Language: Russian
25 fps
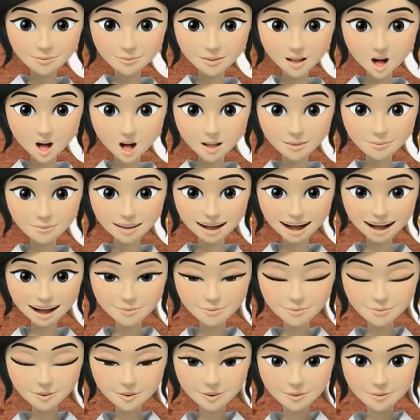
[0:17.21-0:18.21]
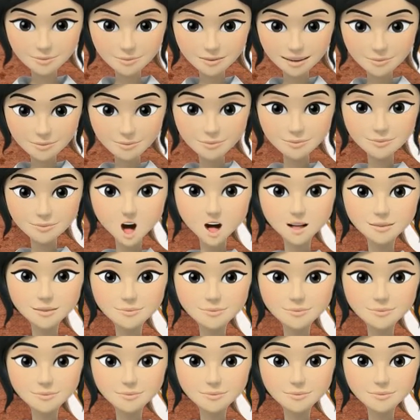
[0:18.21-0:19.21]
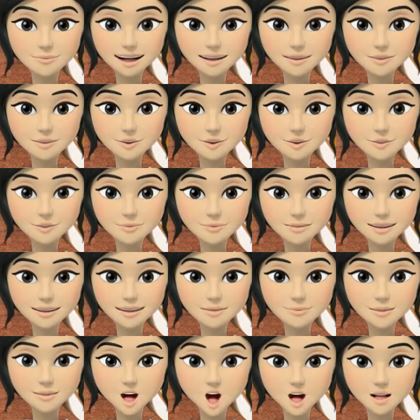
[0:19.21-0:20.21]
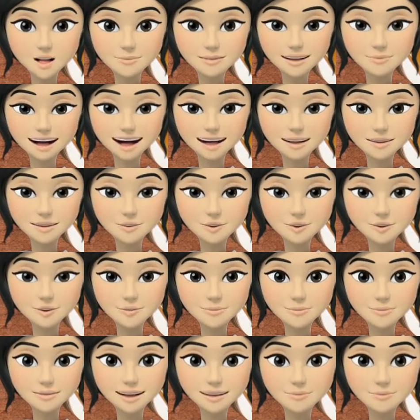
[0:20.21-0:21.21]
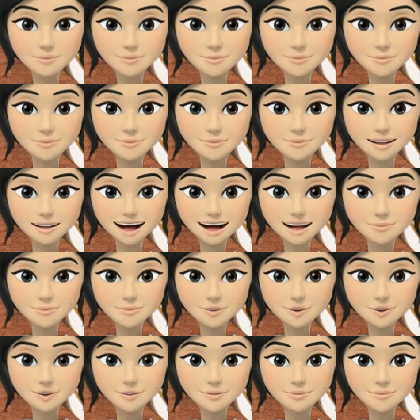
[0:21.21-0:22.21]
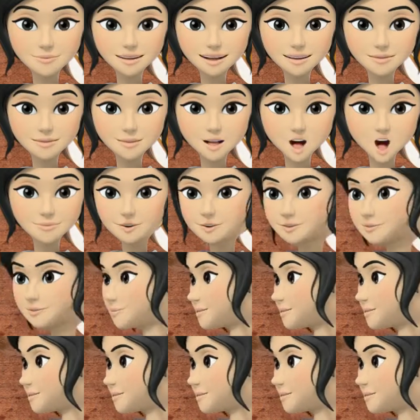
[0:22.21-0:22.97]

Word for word: картофель, морковь, лук, соленый огурец и растительное масло. Вот из такого простого